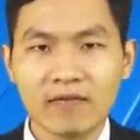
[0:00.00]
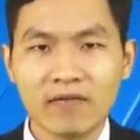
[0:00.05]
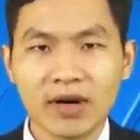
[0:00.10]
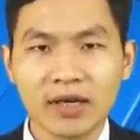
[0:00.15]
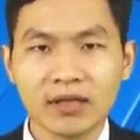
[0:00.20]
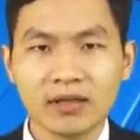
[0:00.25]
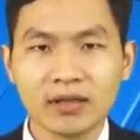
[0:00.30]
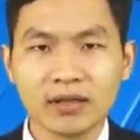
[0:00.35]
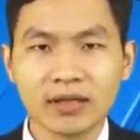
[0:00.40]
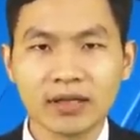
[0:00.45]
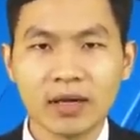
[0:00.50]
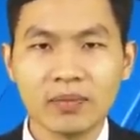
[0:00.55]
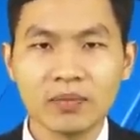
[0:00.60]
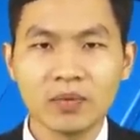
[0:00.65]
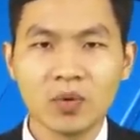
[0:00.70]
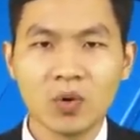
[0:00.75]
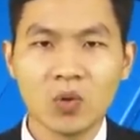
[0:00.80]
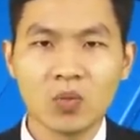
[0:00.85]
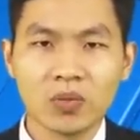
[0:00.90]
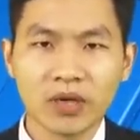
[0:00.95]
và được cấp
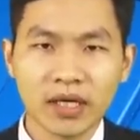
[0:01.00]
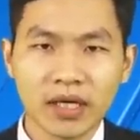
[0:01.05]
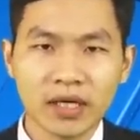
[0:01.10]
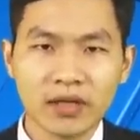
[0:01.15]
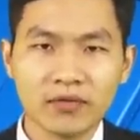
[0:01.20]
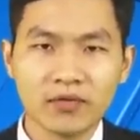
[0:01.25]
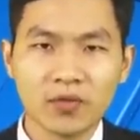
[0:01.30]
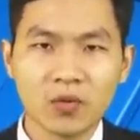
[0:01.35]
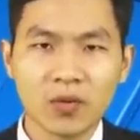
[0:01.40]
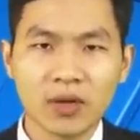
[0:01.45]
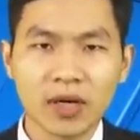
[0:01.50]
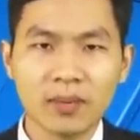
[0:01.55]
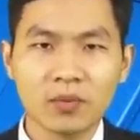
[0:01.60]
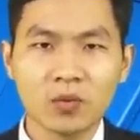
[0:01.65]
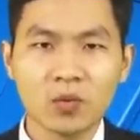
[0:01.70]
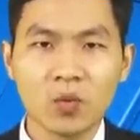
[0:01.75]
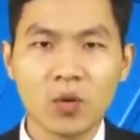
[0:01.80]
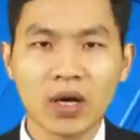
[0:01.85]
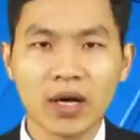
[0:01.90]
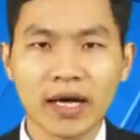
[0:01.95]
cùng kỳ phụ cấp
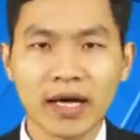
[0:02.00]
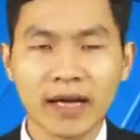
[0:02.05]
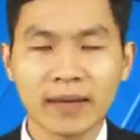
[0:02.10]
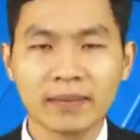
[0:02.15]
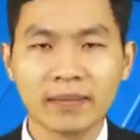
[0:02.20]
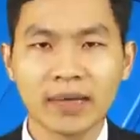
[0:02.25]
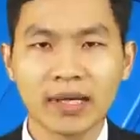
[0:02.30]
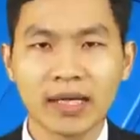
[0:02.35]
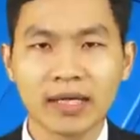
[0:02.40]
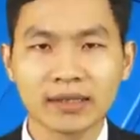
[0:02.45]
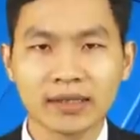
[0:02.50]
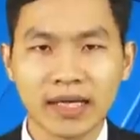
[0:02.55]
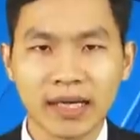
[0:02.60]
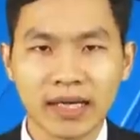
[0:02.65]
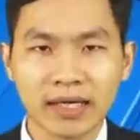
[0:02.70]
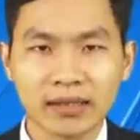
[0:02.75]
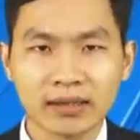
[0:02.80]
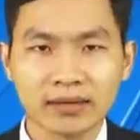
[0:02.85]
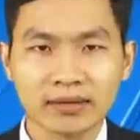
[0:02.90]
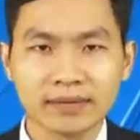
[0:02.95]
quân hàm hàng
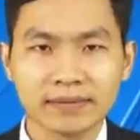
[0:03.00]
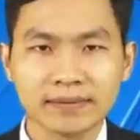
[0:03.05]
tháng.